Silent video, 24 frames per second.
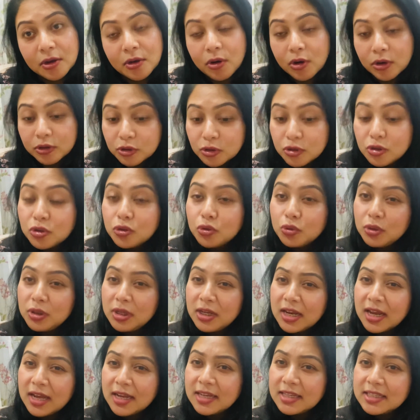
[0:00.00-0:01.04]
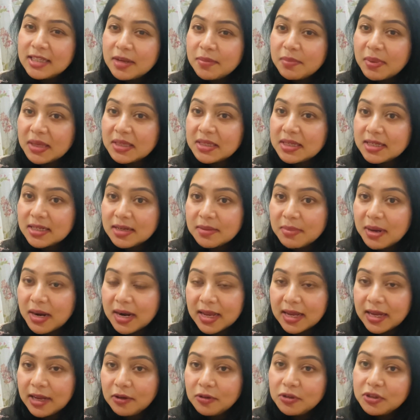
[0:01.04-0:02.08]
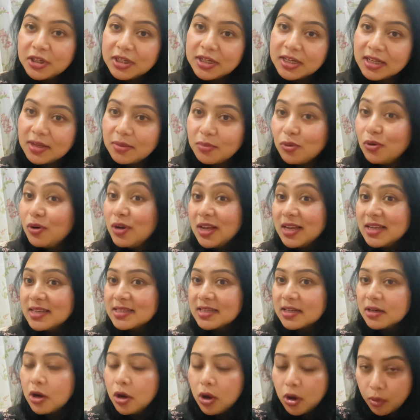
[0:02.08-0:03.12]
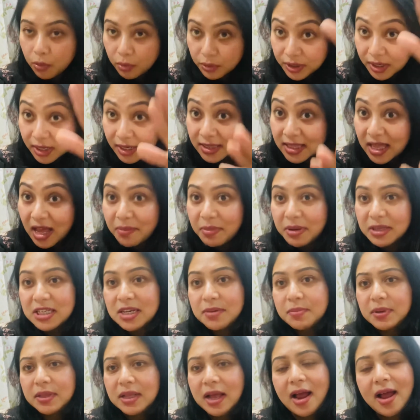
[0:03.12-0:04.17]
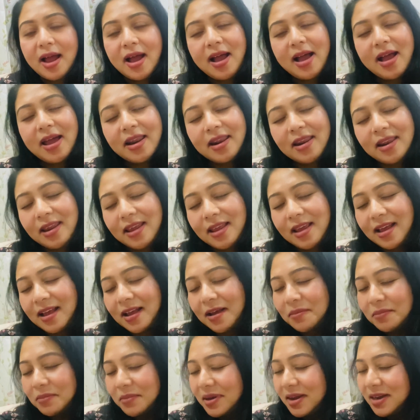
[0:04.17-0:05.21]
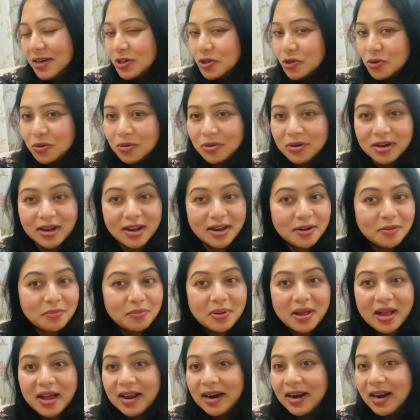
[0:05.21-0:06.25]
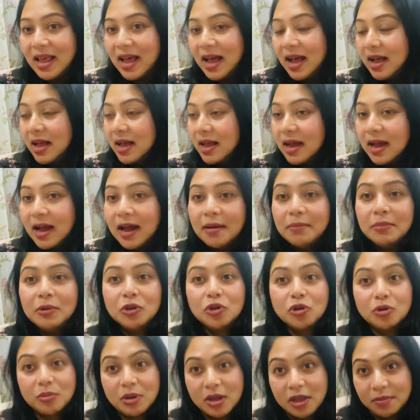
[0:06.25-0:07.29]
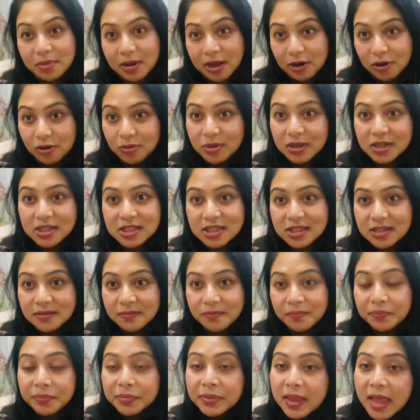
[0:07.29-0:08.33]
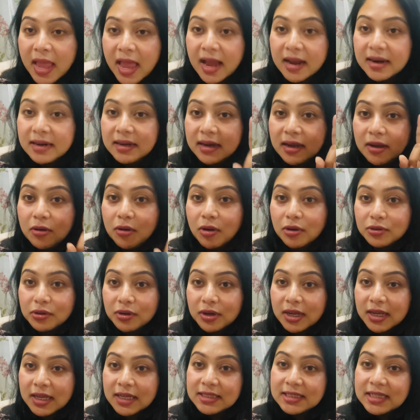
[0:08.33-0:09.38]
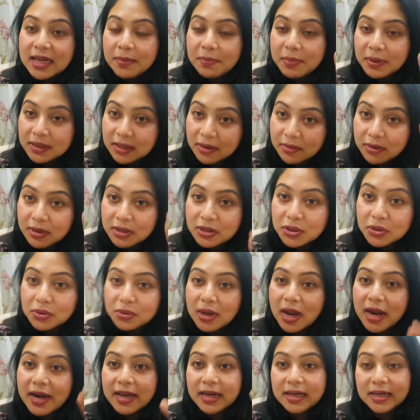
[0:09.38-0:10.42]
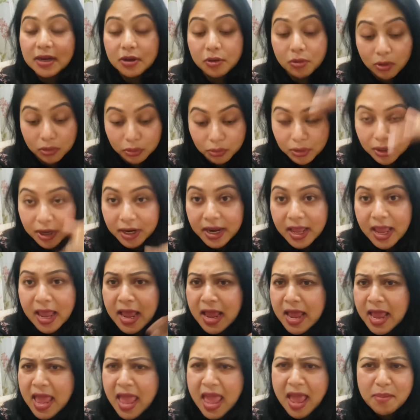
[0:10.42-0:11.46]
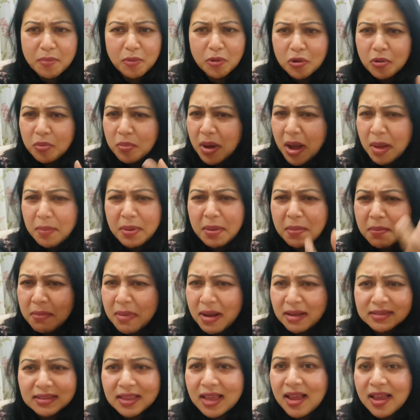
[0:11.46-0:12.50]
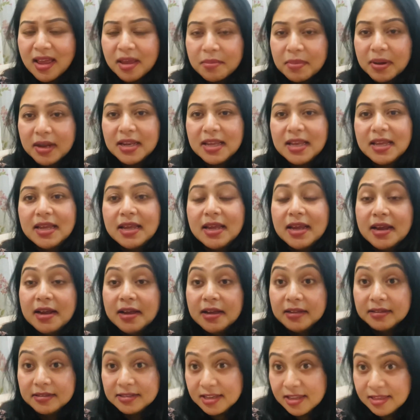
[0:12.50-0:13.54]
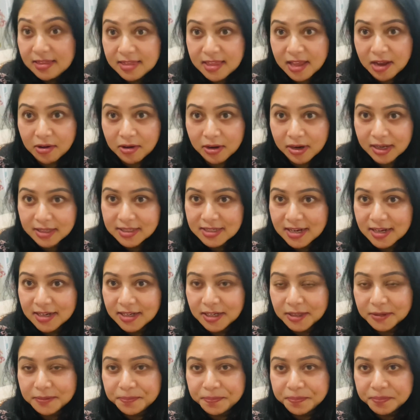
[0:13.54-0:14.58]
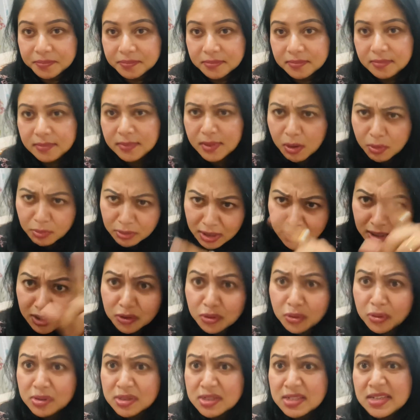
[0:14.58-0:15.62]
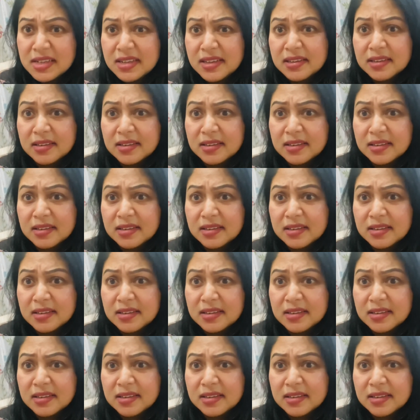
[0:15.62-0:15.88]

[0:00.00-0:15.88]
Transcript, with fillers: অথচ দুদিন আগে যে বাচ্চাটা মারা গেল সেটাকে ভুলে গেছেন ওটাকে ধামা চাপার আরে আমার সোনার বাংলা আমি তোমায় ভালোবাসি একটা ঘটনাকে চাপা দেওয়ার জন্য আরেকটা ঘটনারে এমনভাবে মাথায় মানে চিন্তা করা যায় না ওটাকে ধরছে